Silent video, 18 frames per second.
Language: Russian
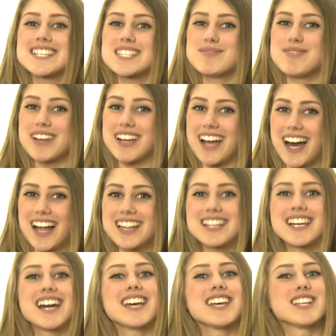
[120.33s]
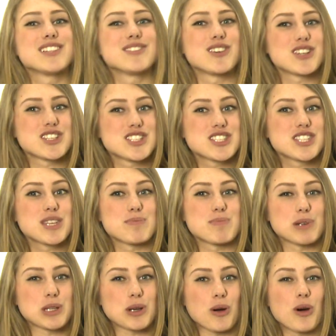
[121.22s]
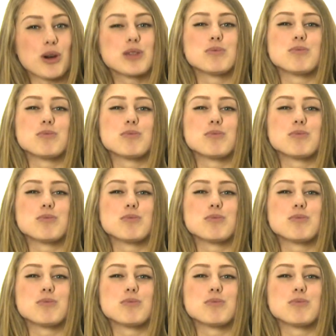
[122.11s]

Смекалка и творческий подход